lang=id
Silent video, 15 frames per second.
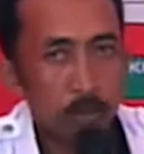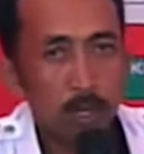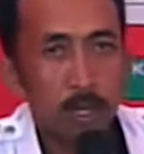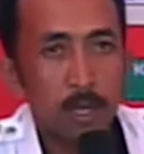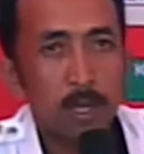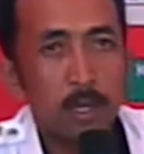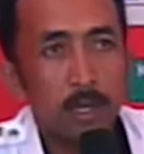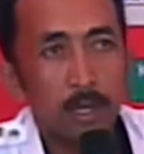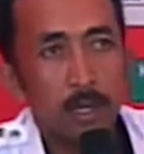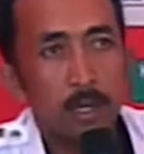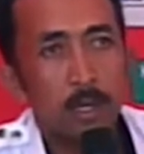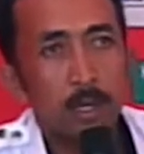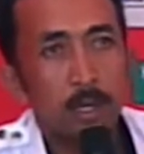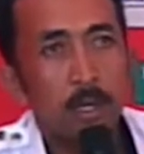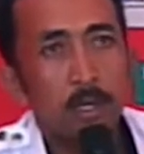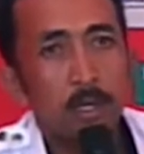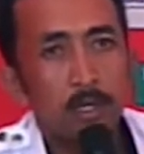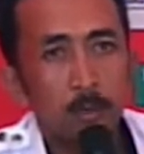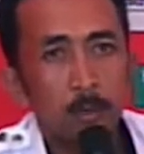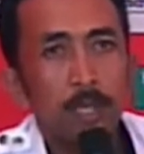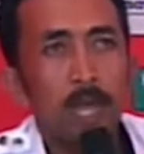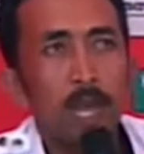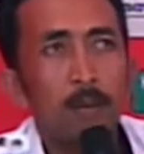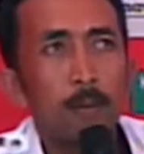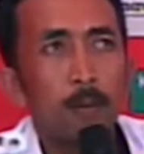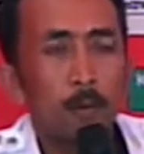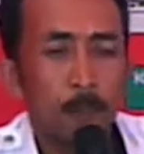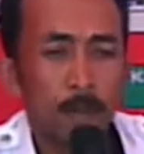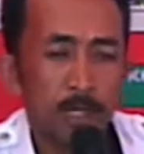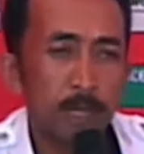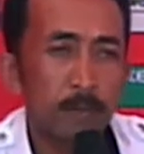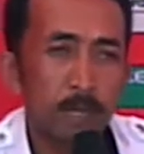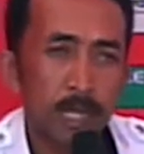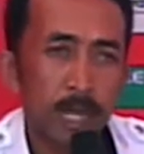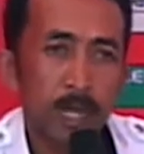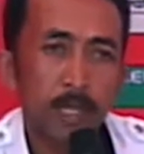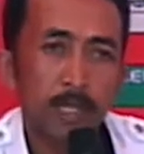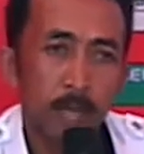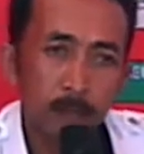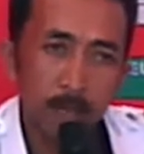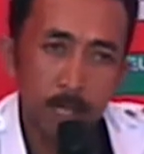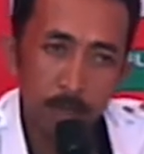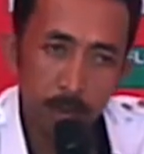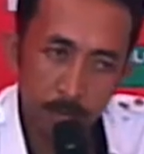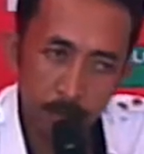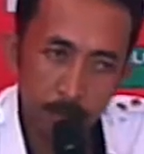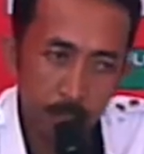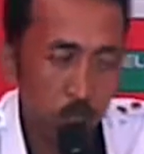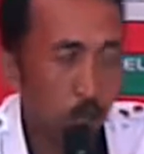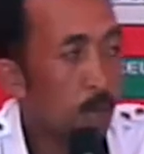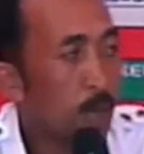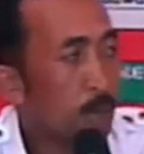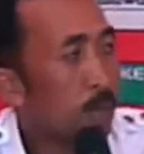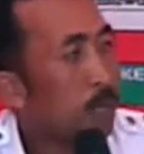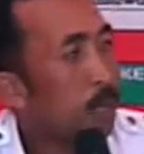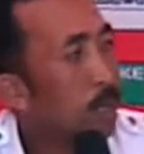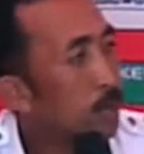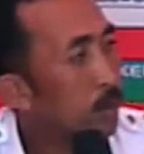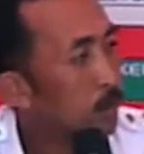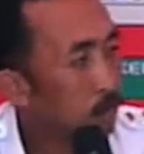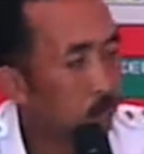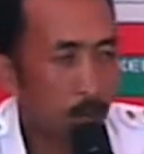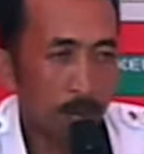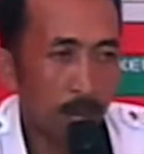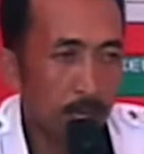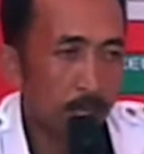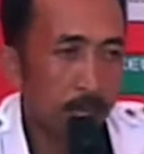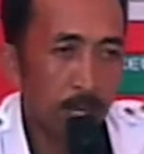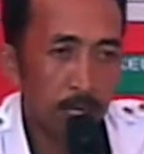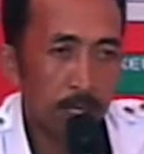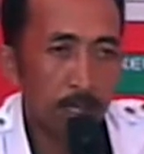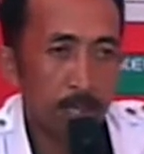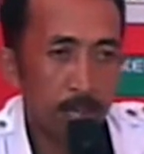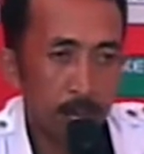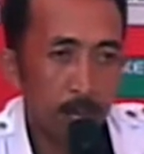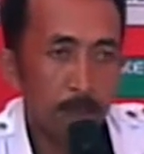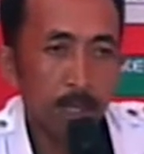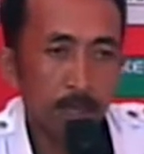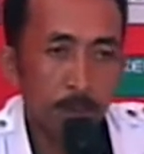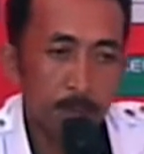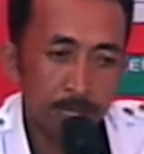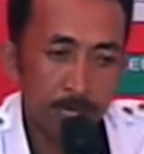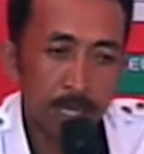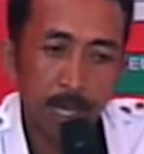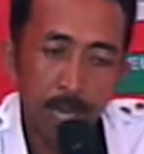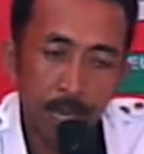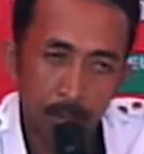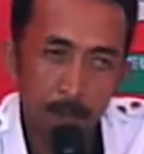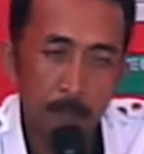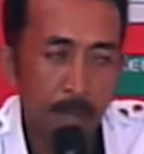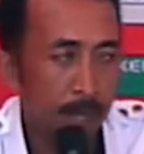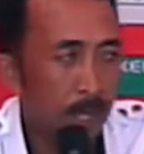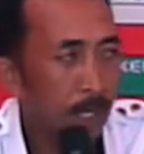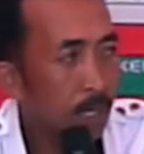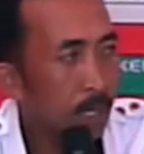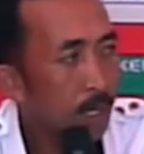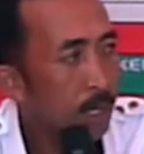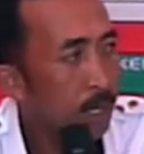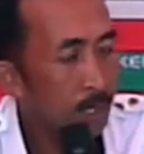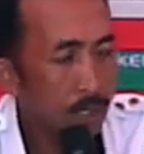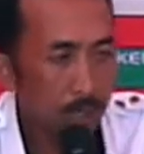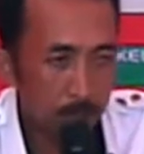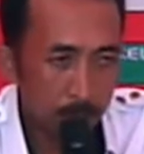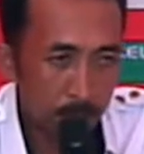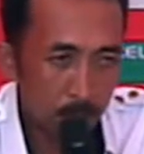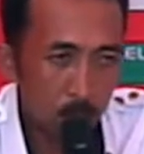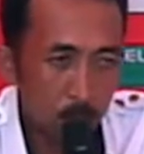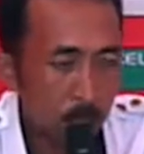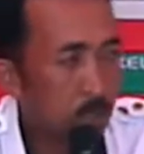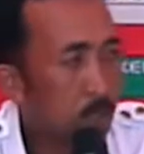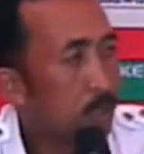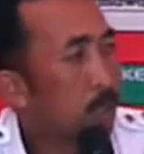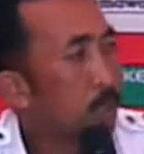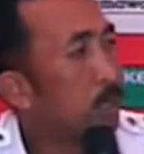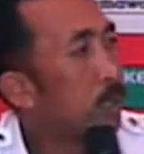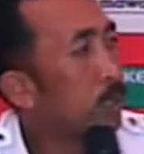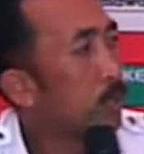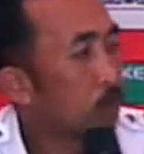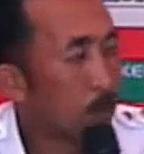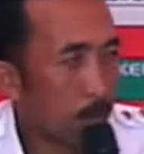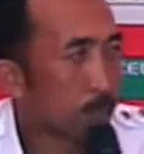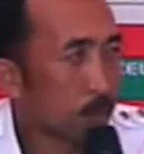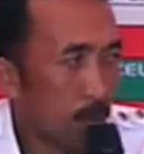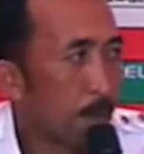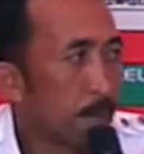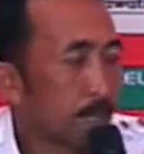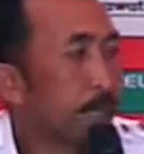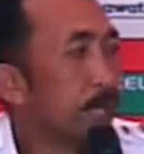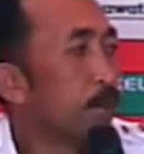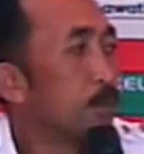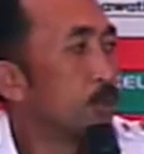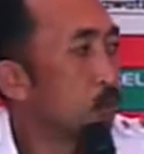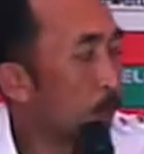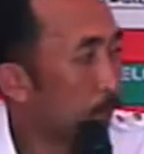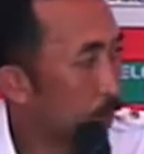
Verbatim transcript: sudah uh, sebagian 50% masyarakat kami mencoba untuk beralih dari tanaman yang biasanya gagal panen dia mengubah ke termasuk kami sendiri. Sudah berapa